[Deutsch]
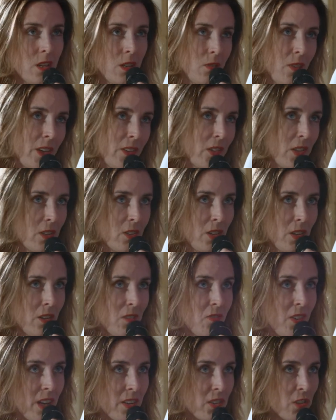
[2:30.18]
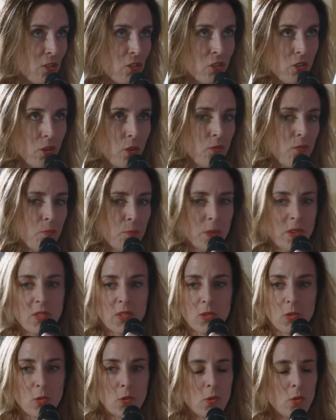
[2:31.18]
ich weiß nicht, äh, Wasserstoff
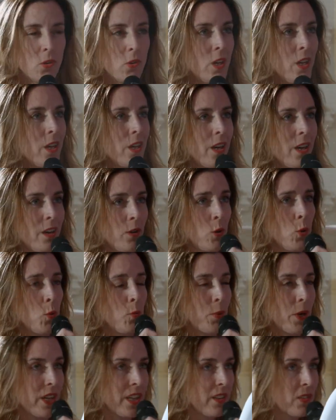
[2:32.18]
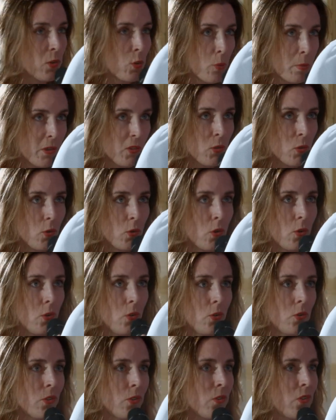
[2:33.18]
bis zu äh, Hybrid sowieso.
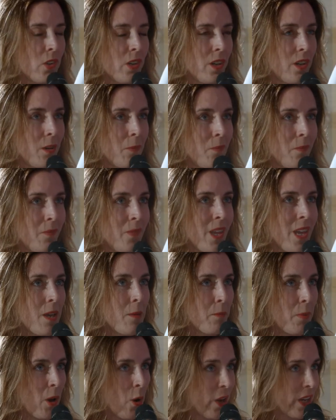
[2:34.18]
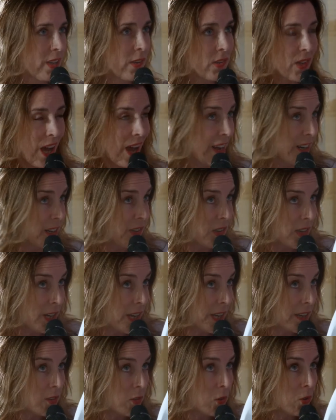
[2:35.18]
Und ähm, bei euch ist reines
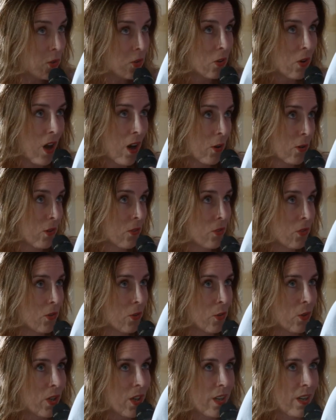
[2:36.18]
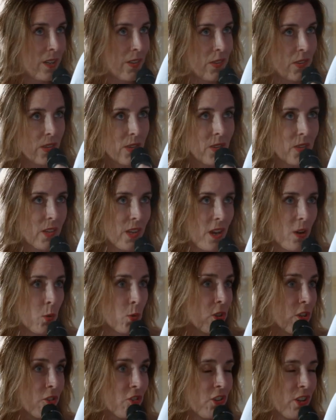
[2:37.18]
Elektroauto oder ist das sehr
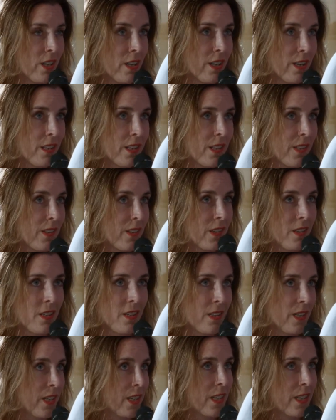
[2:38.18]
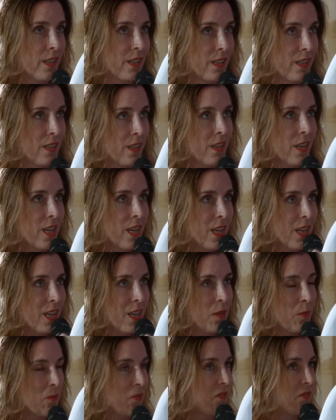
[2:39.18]
unterschiedlich, die Dinge, die
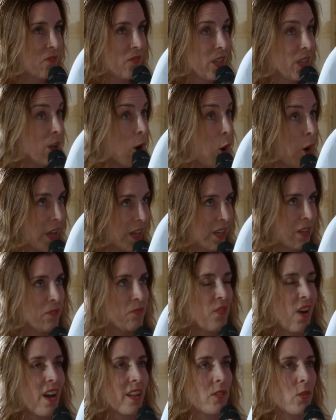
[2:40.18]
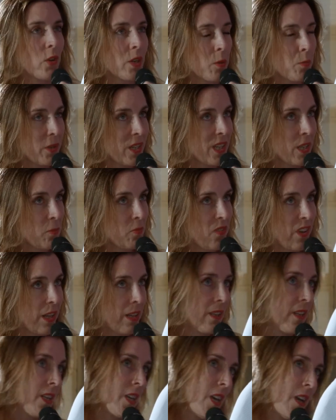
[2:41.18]
wie eure Fahrzeuge betrieben
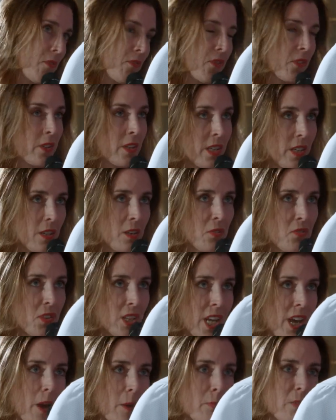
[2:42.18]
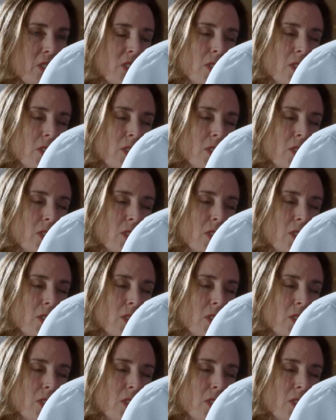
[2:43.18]
werden, die, er, die ihr vertreibt?